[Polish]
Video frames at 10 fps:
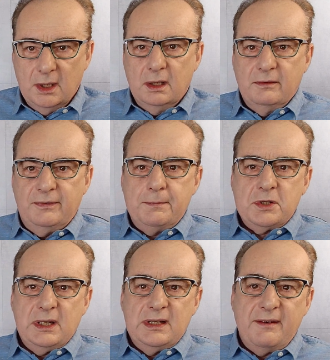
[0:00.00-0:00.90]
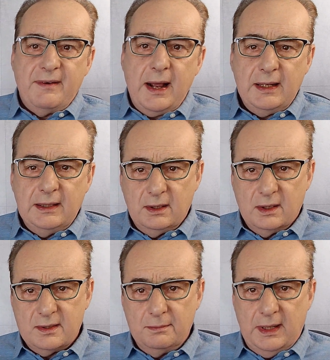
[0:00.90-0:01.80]
wyprzedawali to,
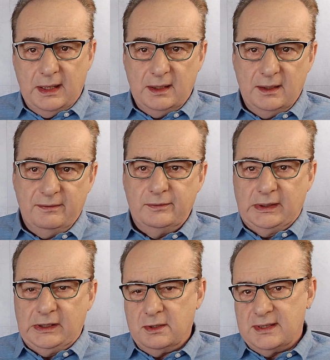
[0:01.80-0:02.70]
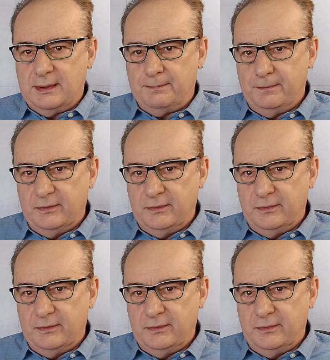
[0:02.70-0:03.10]
co mieli w 2000,